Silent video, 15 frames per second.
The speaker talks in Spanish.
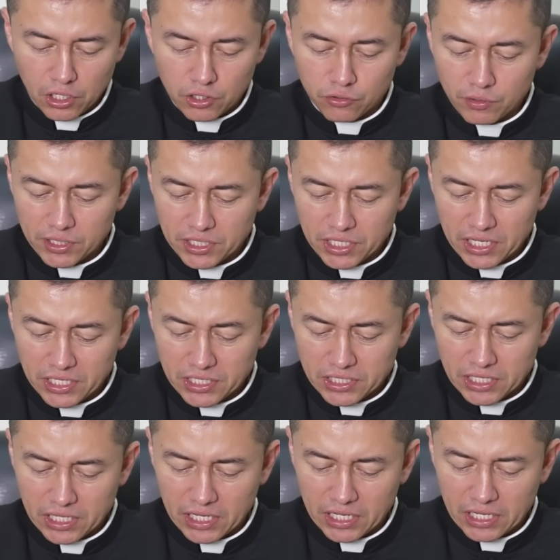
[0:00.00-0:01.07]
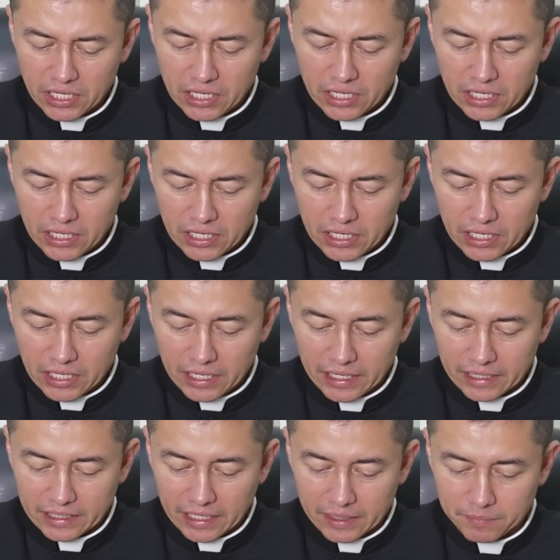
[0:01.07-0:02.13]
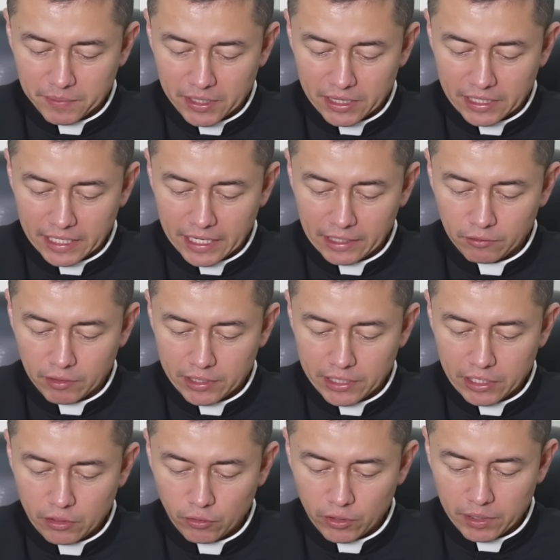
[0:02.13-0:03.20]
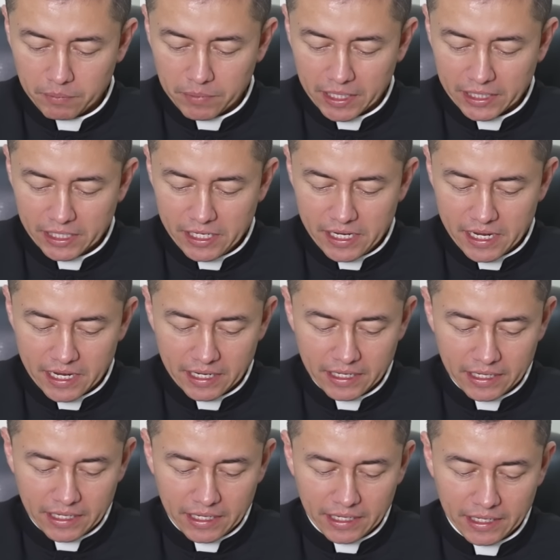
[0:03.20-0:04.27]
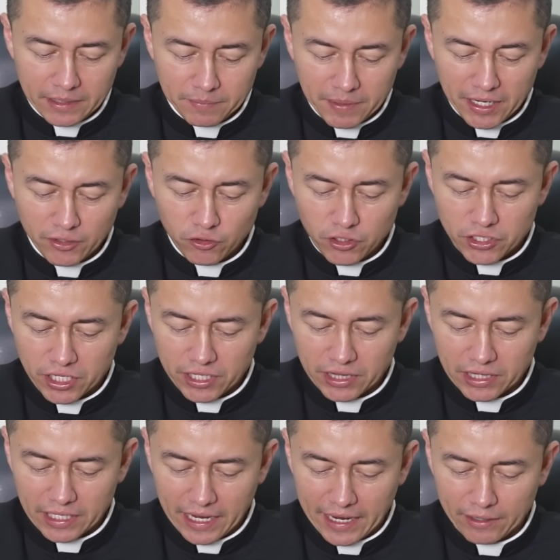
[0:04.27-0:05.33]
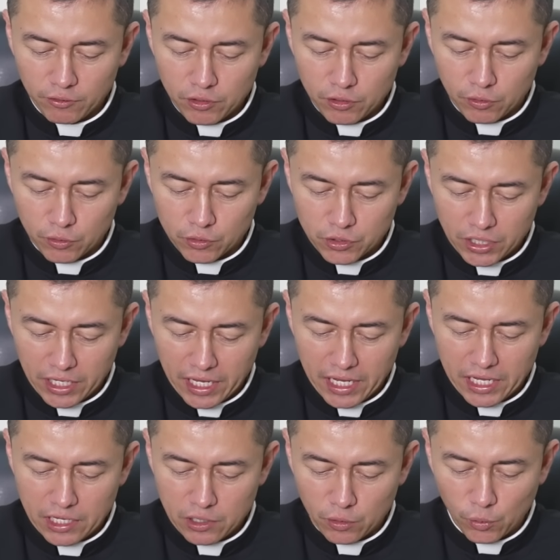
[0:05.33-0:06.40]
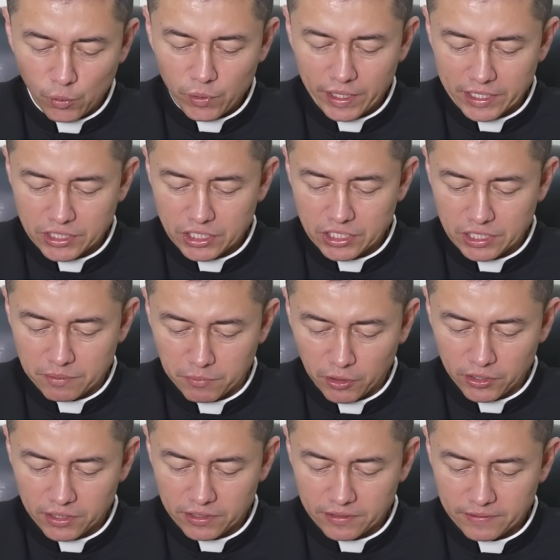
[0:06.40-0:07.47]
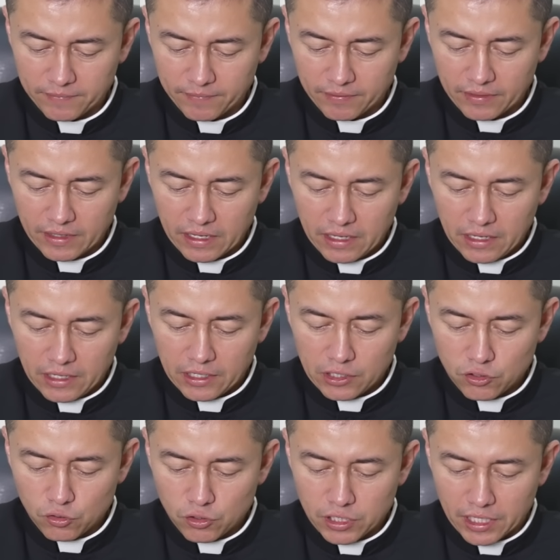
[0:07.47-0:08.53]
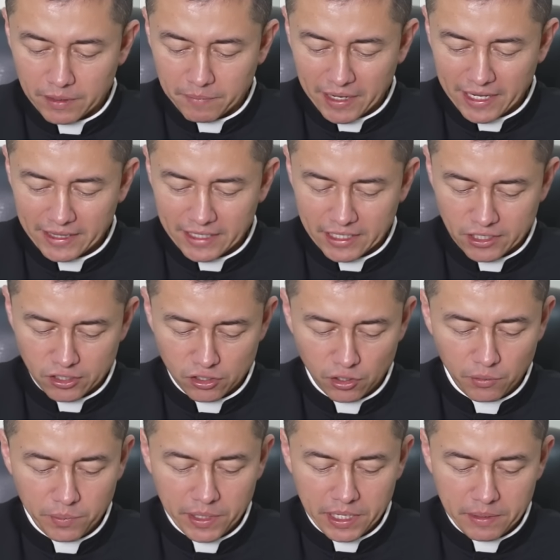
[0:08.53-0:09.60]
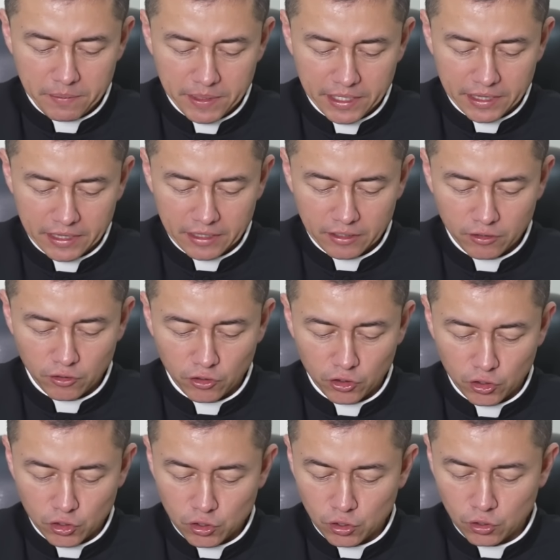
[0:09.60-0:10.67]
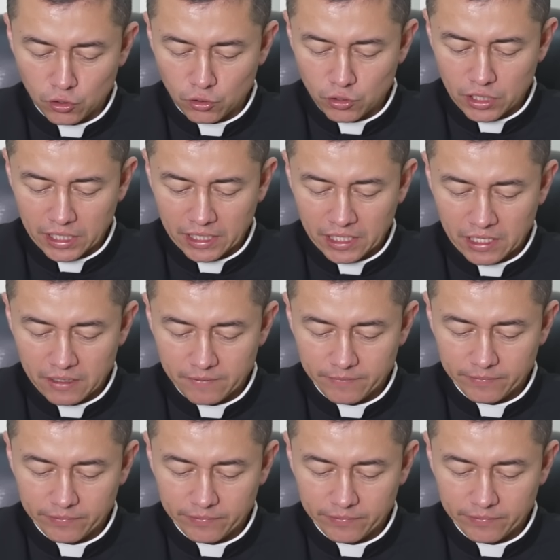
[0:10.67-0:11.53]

¿No es este el carpintero, el hijo de María, hermano de Santiago y José y Judas y Simón? ¿Y sus hermanas no viven con nosotros aquí?